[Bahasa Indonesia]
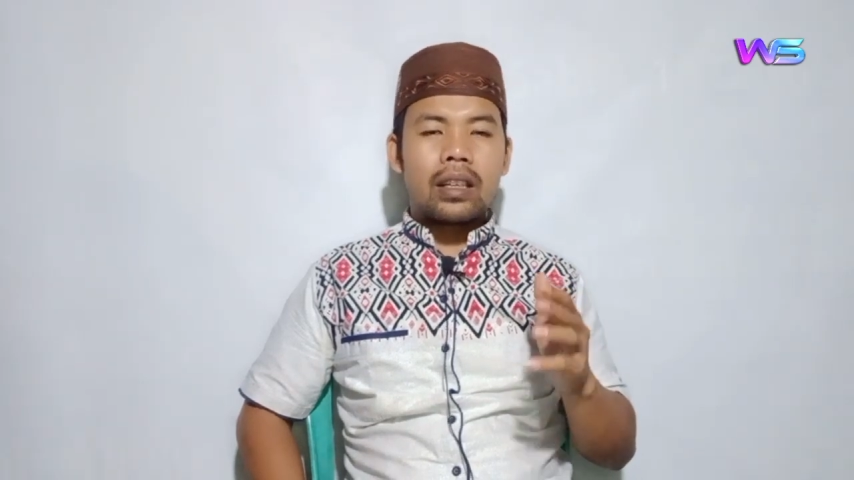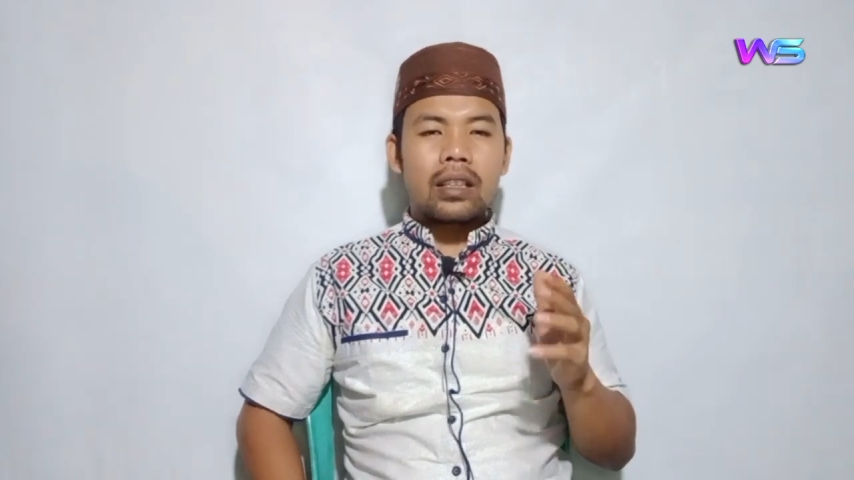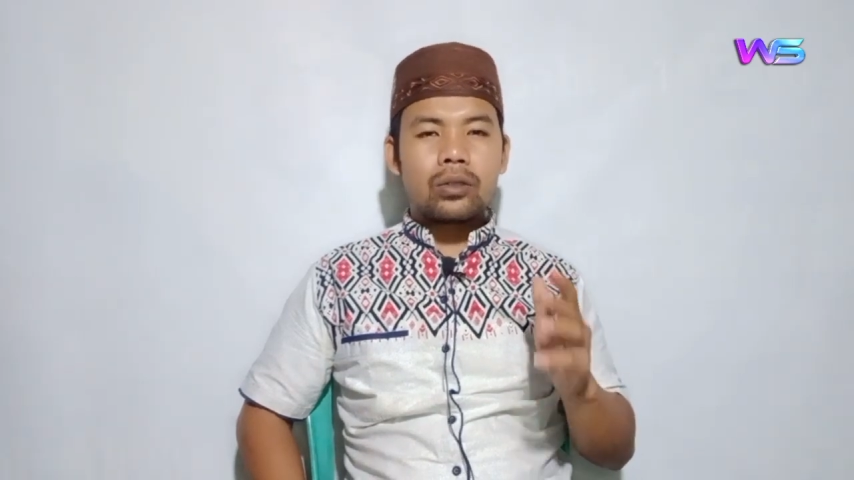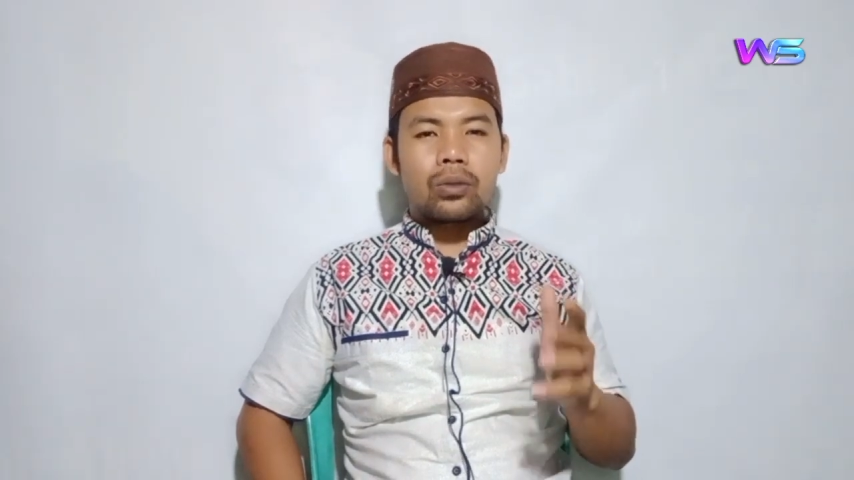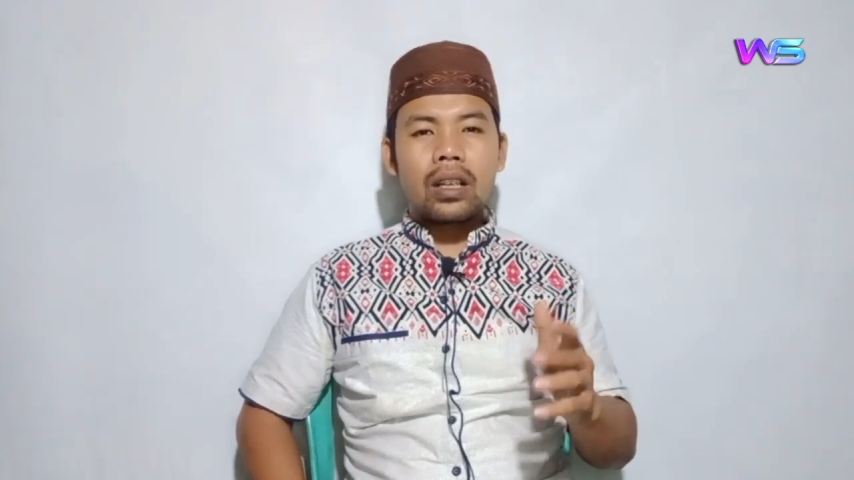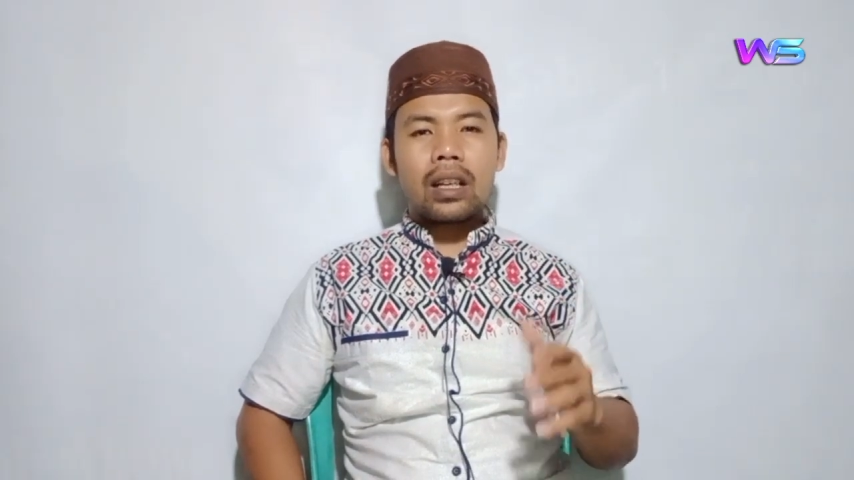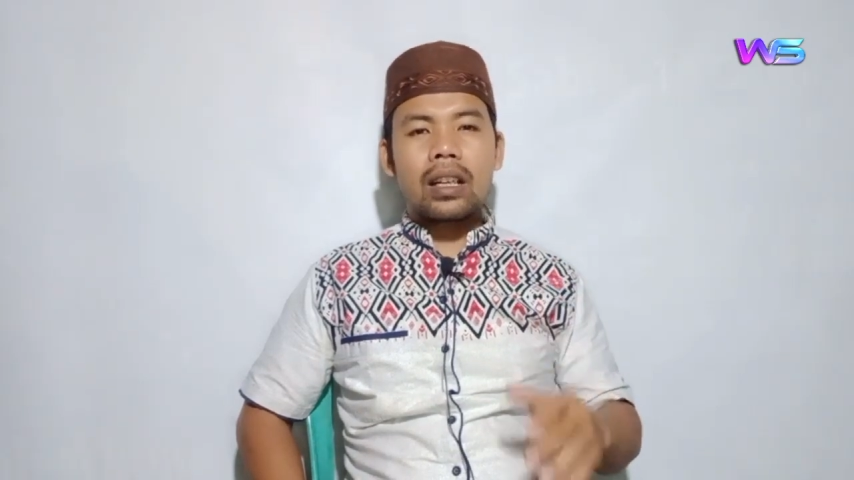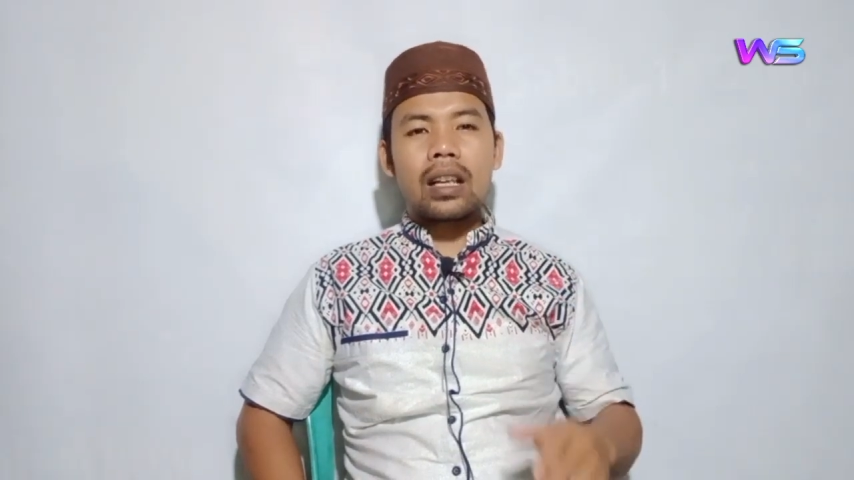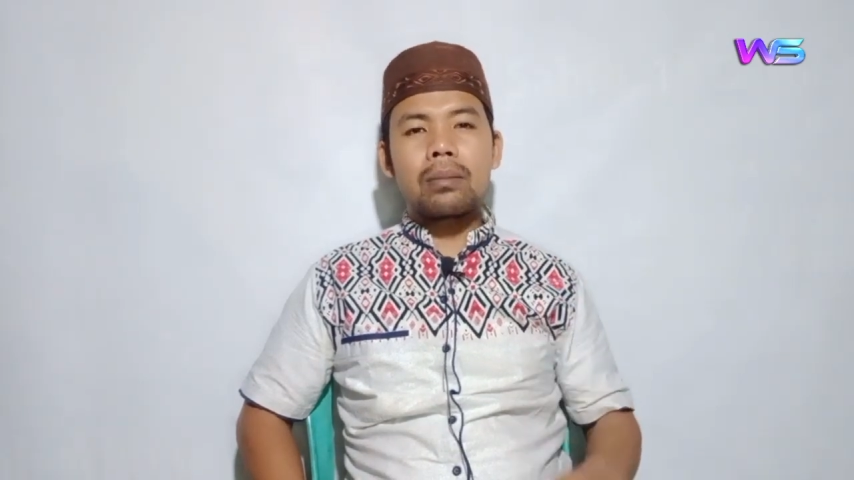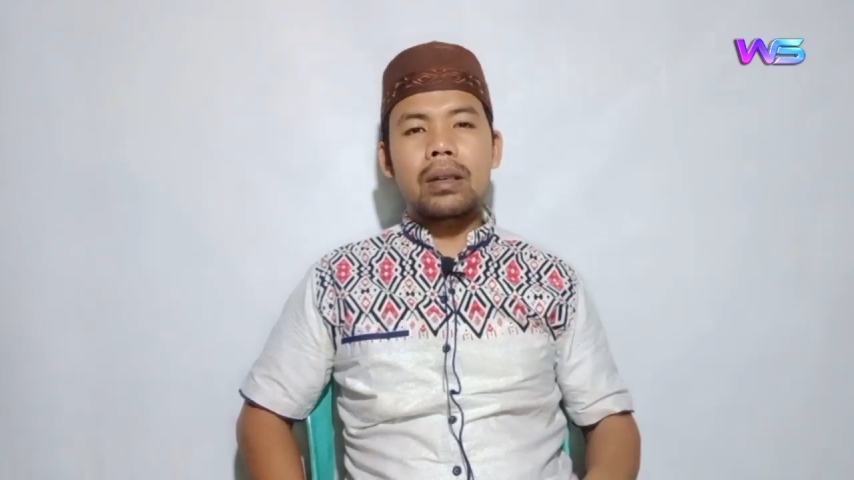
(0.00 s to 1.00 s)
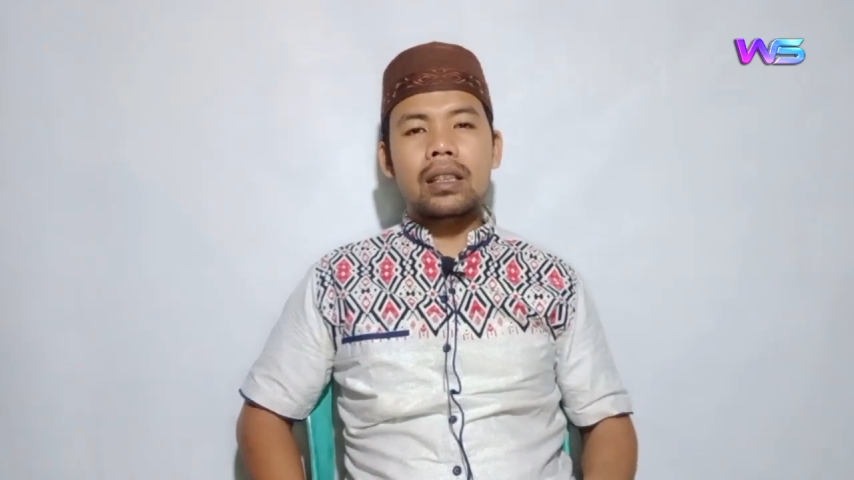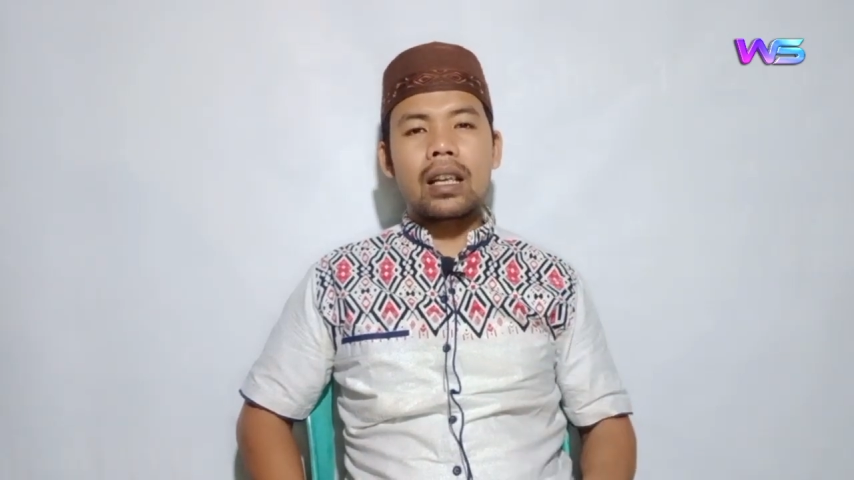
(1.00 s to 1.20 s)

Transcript: dan juga kalimat